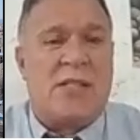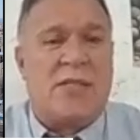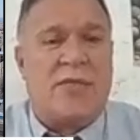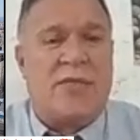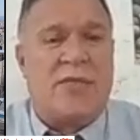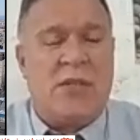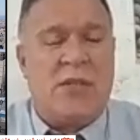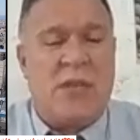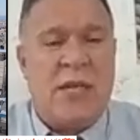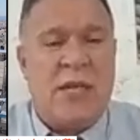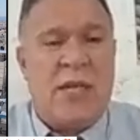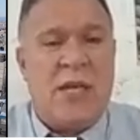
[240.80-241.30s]
خاصة
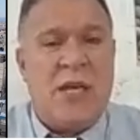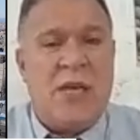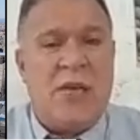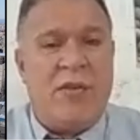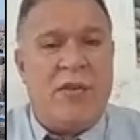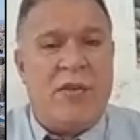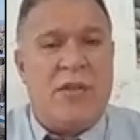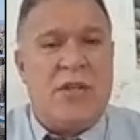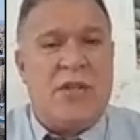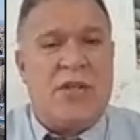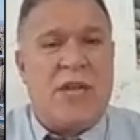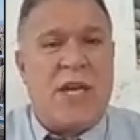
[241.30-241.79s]

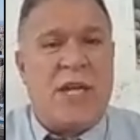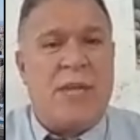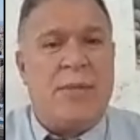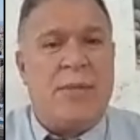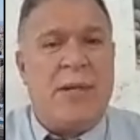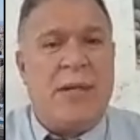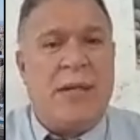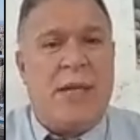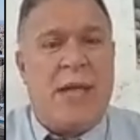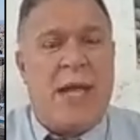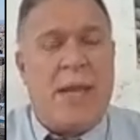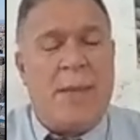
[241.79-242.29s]
في الجانب
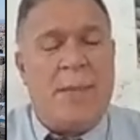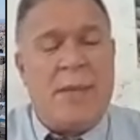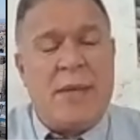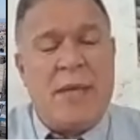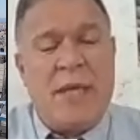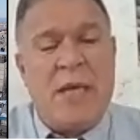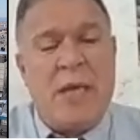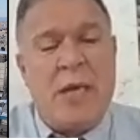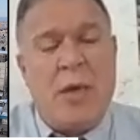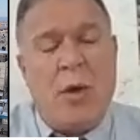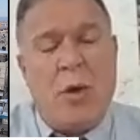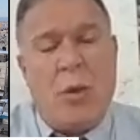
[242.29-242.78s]

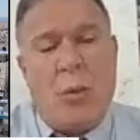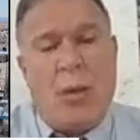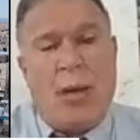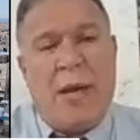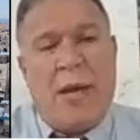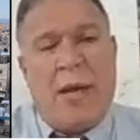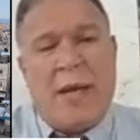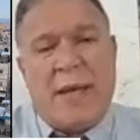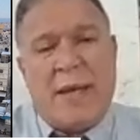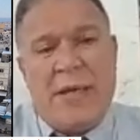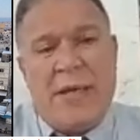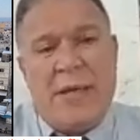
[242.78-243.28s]
الإعلامي
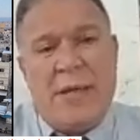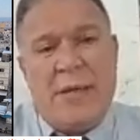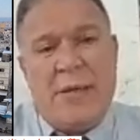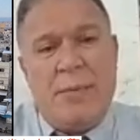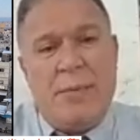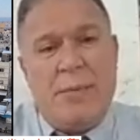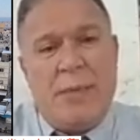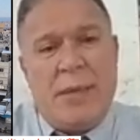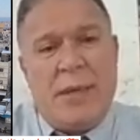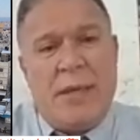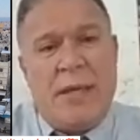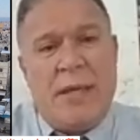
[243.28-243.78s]

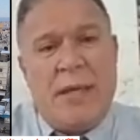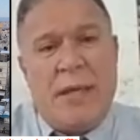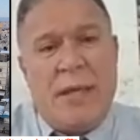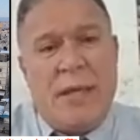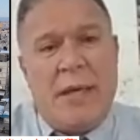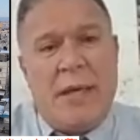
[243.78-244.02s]
ولكن آه،